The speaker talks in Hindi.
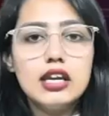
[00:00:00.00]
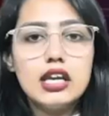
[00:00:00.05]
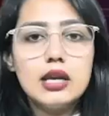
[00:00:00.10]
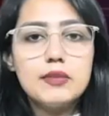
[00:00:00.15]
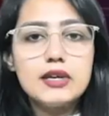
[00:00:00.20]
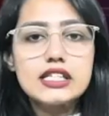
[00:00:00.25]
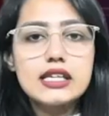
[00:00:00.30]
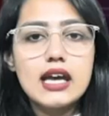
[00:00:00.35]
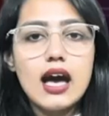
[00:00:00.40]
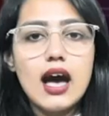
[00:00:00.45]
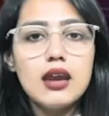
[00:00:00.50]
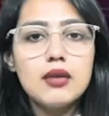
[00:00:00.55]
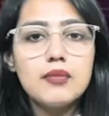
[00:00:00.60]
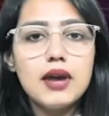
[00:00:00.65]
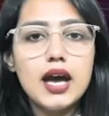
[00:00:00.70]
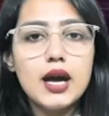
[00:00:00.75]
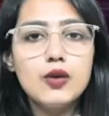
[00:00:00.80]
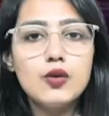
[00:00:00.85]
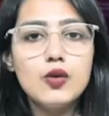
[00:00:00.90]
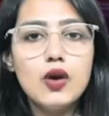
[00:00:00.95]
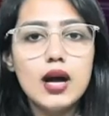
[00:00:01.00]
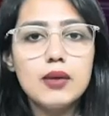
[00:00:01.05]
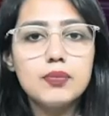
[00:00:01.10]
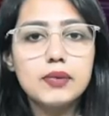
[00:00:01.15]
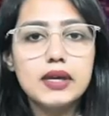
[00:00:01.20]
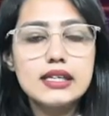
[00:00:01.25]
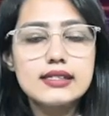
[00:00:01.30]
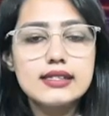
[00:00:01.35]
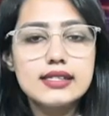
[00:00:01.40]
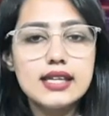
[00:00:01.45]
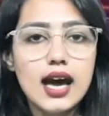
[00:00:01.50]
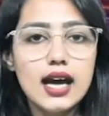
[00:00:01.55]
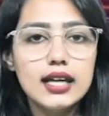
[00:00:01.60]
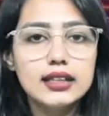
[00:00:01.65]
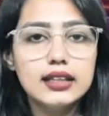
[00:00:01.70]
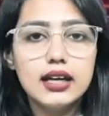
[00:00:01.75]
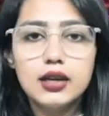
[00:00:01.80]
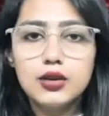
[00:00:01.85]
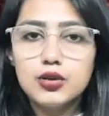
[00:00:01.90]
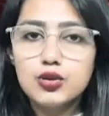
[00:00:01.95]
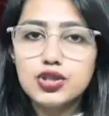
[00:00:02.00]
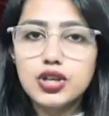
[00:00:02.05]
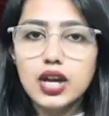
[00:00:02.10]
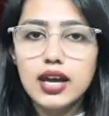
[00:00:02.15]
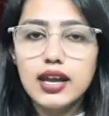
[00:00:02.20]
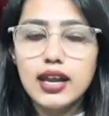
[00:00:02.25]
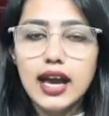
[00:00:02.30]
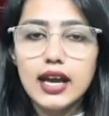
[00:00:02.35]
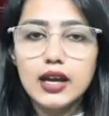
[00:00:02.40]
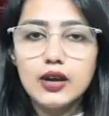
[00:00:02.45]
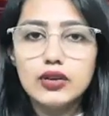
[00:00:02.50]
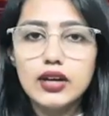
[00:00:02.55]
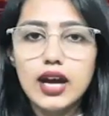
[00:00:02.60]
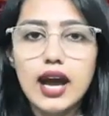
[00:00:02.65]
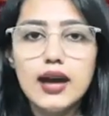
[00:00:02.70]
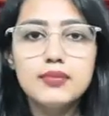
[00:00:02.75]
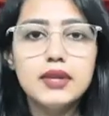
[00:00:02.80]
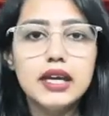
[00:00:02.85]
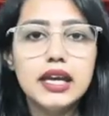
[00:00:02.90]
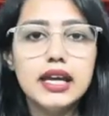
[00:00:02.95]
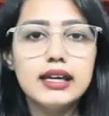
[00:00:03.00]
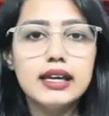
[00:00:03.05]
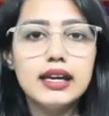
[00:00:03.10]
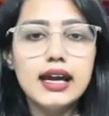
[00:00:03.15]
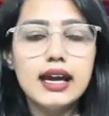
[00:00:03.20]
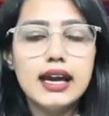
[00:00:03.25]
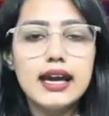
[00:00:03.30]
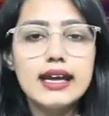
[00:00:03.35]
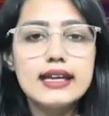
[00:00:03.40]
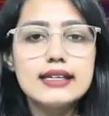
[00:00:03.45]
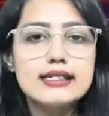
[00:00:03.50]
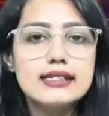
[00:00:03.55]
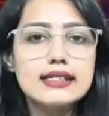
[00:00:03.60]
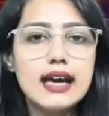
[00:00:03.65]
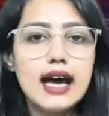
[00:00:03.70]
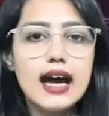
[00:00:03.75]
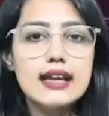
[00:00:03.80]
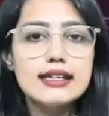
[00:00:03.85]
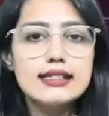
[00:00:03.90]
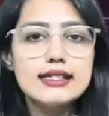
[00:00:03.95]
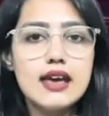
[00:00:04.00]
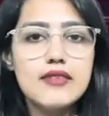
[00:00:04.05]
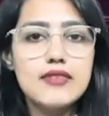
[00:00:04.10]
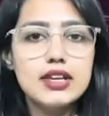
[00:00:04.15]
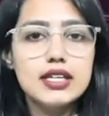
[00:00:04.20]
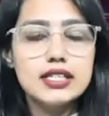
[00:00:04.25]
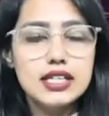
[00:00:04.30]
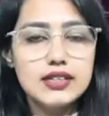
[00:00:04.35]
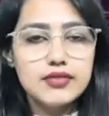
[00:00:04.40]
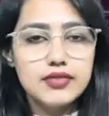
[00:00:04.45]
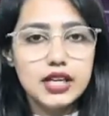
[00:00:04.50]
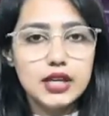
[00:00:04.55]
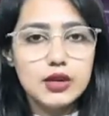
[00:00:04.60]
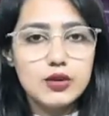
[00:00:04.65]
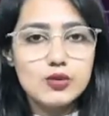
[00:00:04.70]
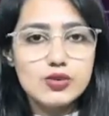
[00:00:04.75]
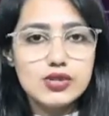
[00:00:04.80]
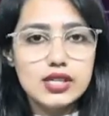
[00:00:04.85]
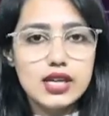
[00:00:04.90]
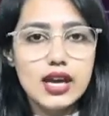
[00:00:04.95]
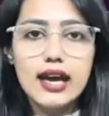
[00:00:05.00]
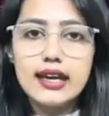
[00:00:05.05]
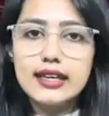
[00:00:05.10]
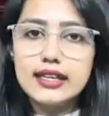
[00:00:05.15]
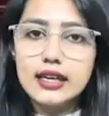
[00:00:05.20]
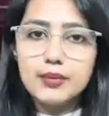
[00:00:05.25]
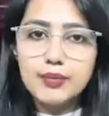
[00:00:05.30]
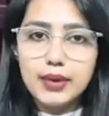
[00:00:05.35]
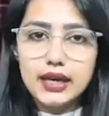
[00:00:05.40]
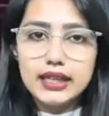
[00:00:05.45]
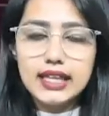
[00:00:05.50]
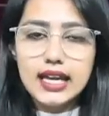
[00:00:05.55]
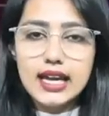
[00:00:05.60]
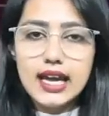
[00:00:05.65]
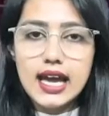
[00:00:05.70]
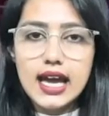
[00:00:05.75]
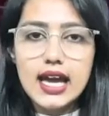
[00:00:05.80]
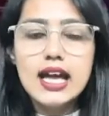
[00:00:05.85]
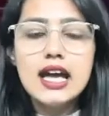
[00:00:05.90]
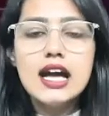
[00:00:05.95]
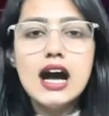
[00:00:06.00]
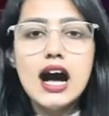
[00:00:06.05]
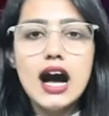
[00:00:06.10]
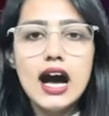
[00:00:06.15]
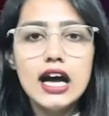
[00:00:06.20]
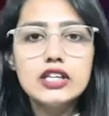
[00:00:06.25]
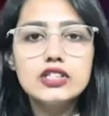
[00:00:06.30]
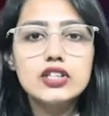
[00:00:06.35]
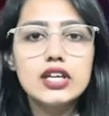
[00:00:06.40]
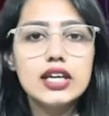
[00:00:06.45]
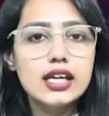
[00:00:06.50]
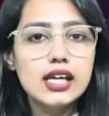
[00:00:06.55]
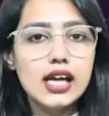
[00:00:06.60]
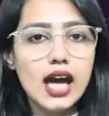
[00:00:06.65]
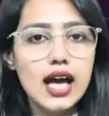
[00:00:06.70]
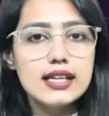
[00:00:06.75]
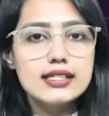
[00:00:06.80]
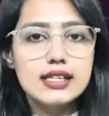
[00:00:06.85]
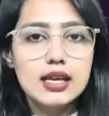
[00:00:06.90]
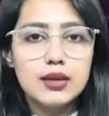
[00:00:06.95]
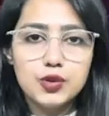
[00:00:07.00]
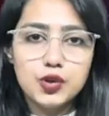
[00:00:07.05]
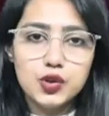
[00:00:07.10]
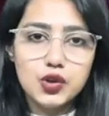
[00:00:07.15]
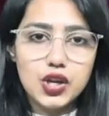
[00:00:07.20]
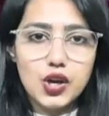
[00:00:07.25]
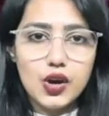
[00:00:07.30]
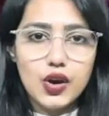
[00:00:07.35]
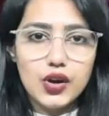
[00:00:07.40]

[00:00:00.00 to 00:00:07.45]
नमस्कार मैं हूं आपके साथ अनुष्का राय और आप देख रहे हैं स्टार सेवन टीवी न्यूज आइए बढ़ते हैं आज की खास खबरों की